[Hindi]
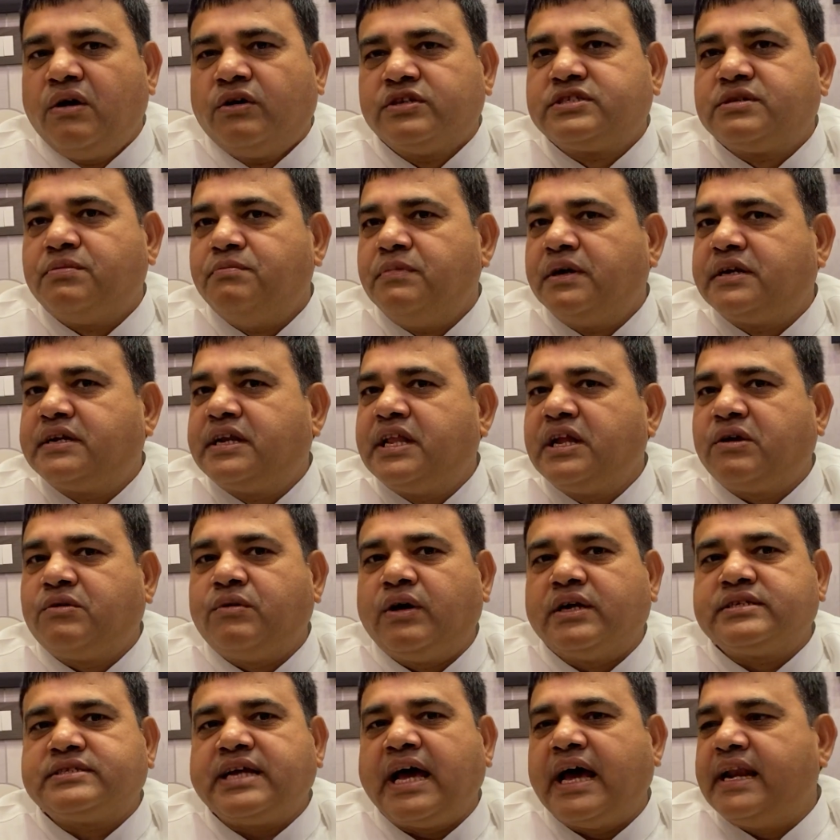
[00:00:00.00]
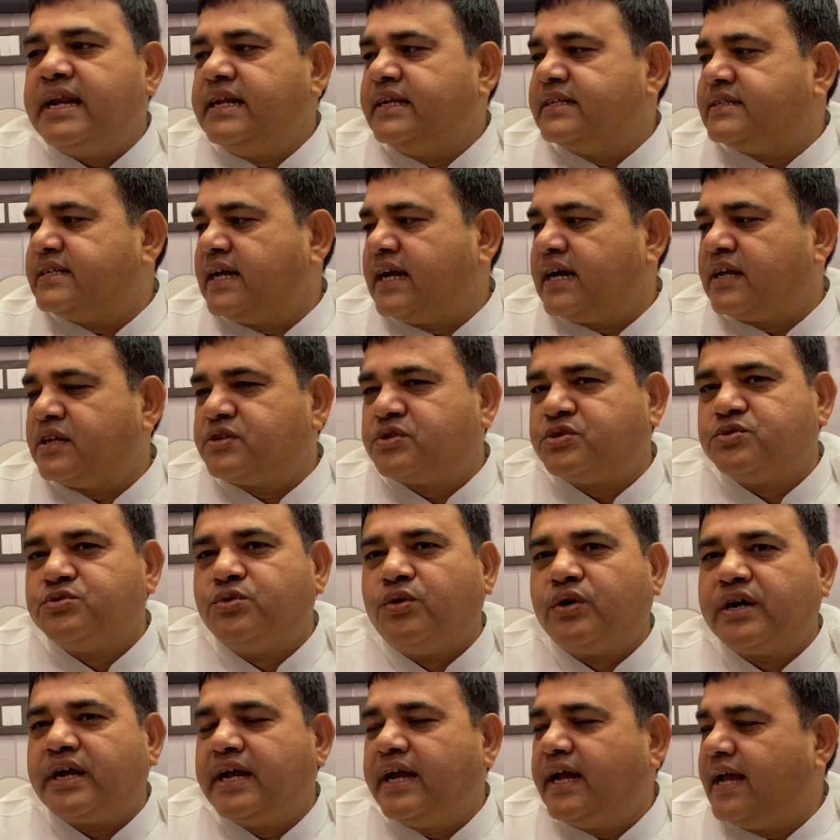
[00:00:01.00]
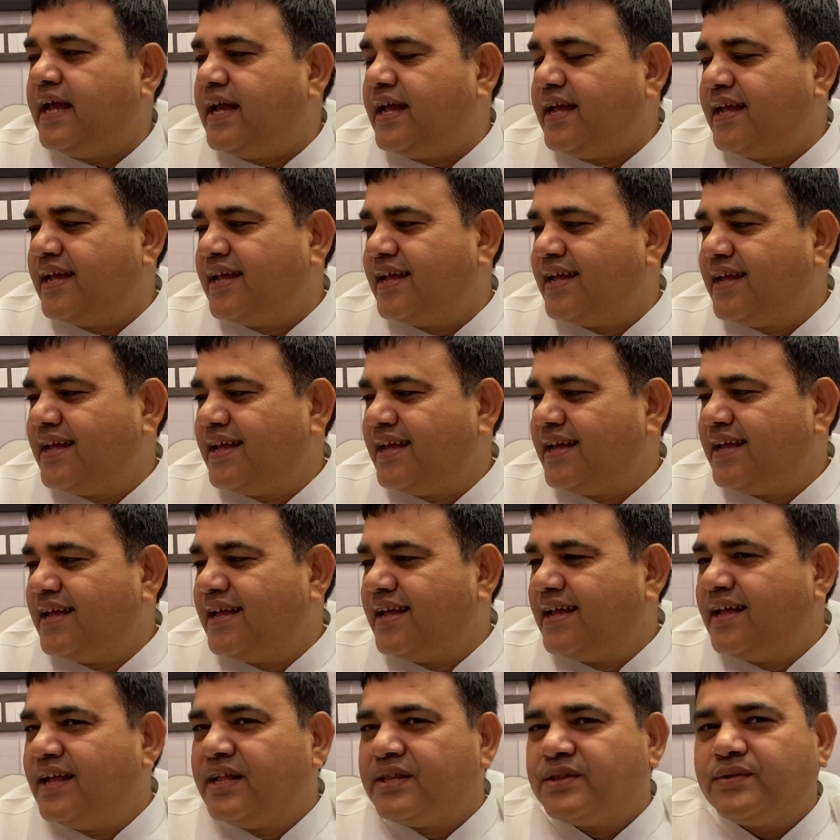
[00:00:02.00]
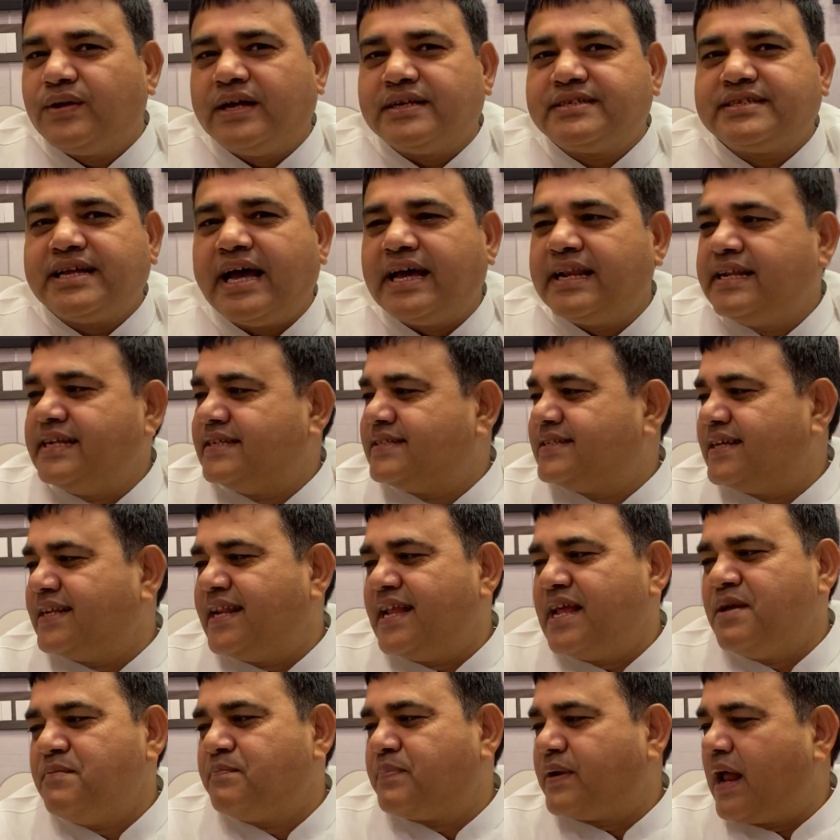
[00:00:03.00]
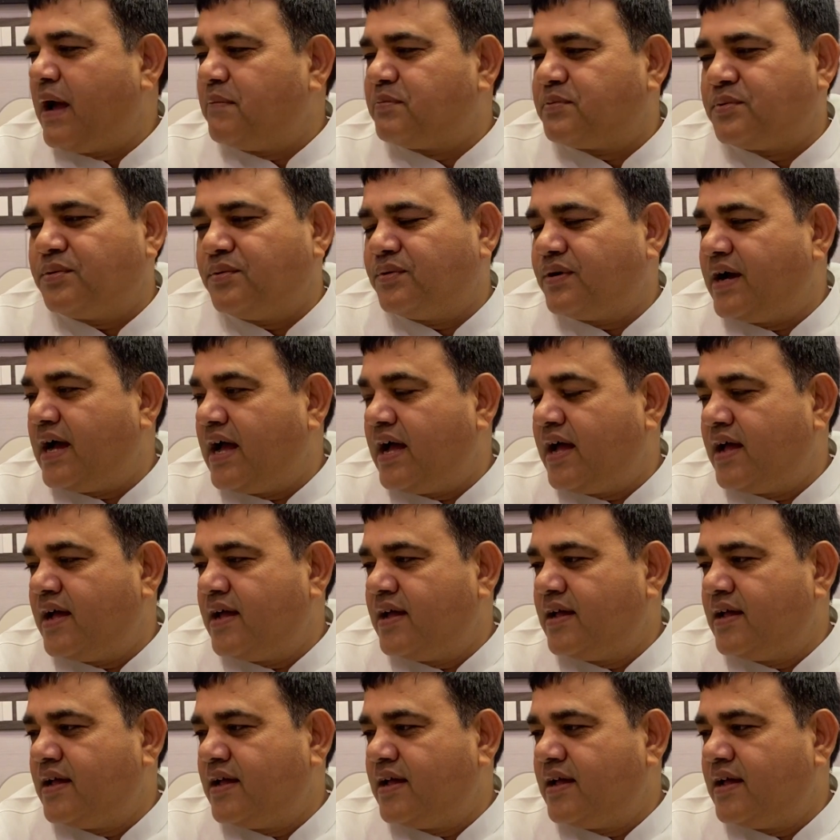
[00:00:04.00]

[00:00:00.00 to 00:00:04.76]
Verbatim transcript: उस मिट्टी को आसानी से अगर छुओगे तो आसानी से नहीं प्राप्त होगा